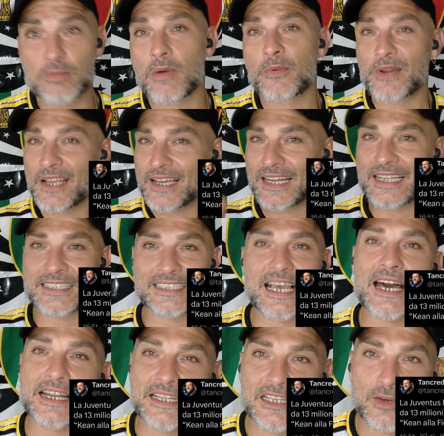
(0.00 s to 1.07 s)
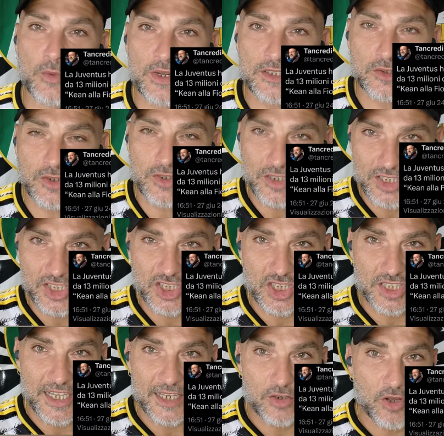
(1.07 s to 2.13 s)
dobbiamo ringraziare di questo
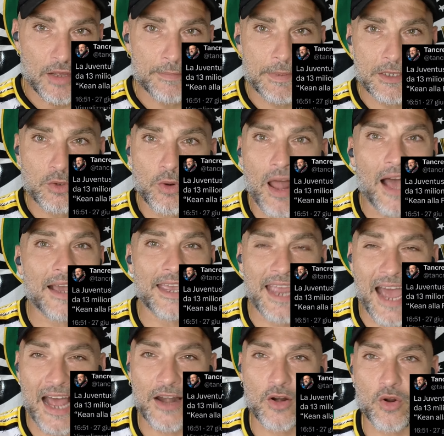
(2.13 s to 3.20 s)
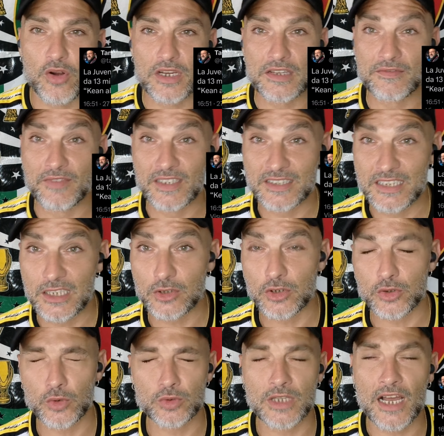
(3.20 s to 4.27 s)
Criscitiello e Pedulà che hanno
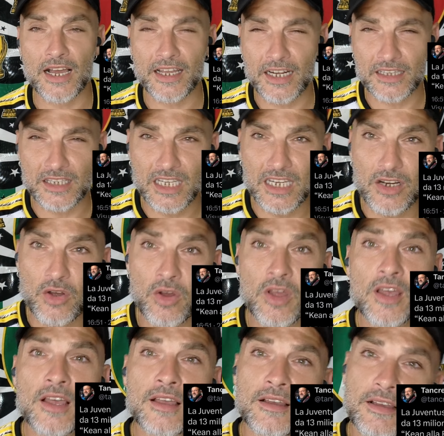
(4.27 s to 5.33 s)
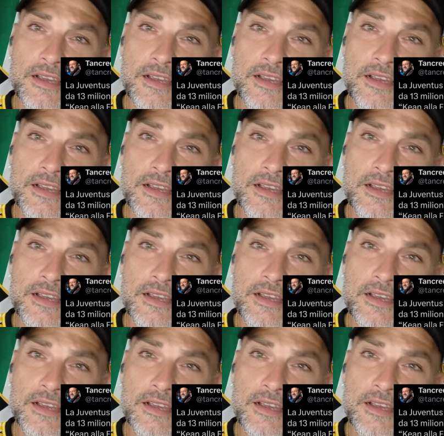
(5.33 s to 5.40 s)
investito su Tancretino